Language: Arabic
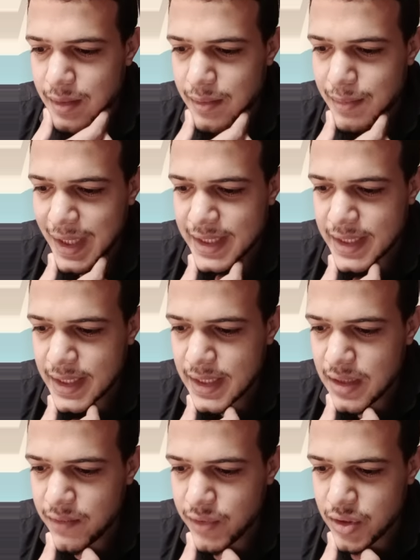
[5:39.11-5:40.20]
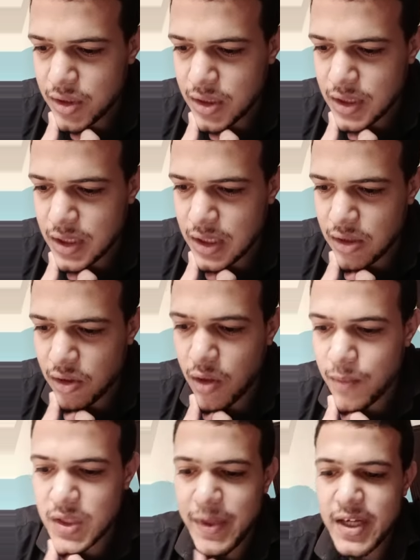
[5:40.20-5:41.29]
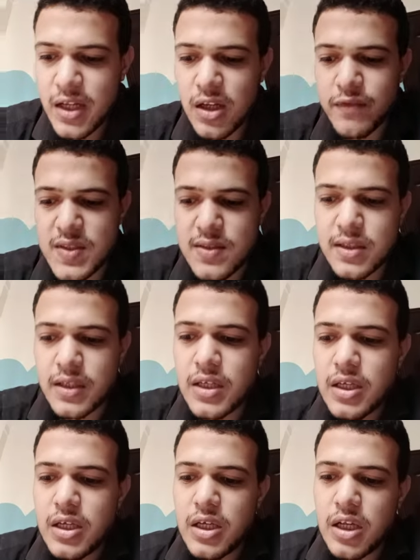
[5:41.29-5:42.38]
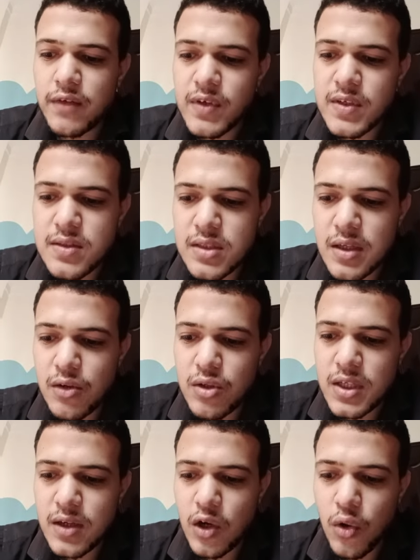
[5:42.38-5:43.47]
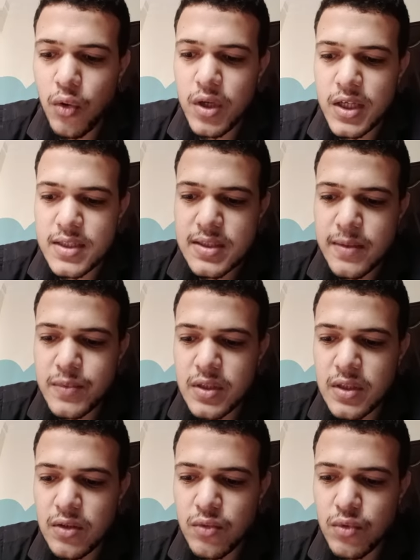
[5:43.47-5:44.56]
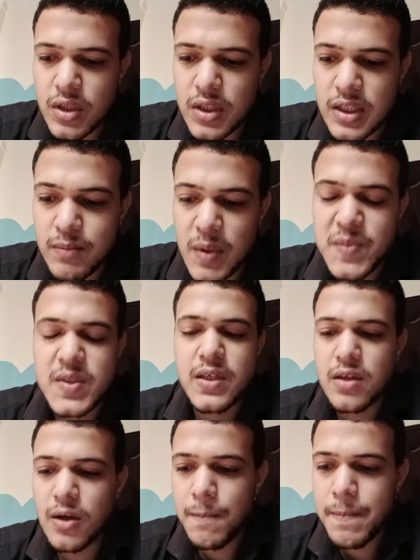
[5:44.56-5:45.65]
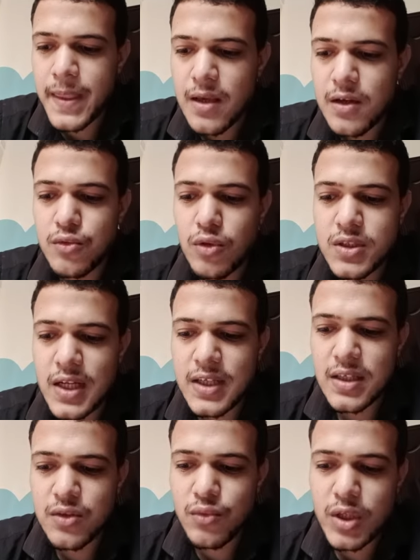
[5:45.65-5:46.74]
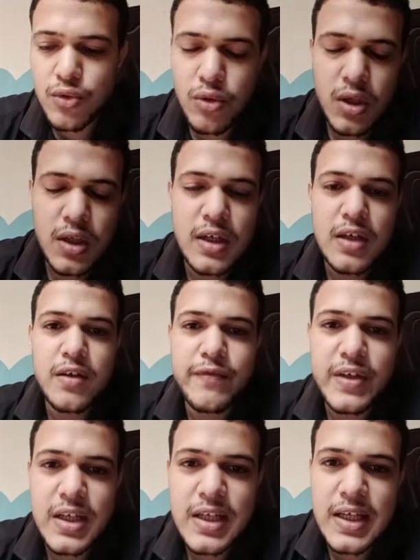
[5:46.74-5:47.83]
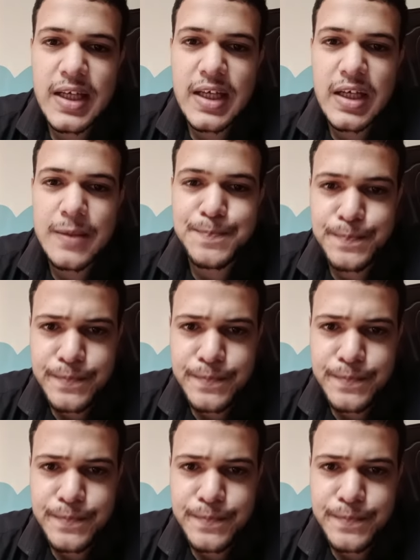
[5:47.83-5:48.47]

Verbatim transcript: بعد كده فاضل لنا رقم 8 الافاستين الافاستين ده قلنا هو الهرسبتين والمابسيرا دول التلات ادويه دول في ال آه،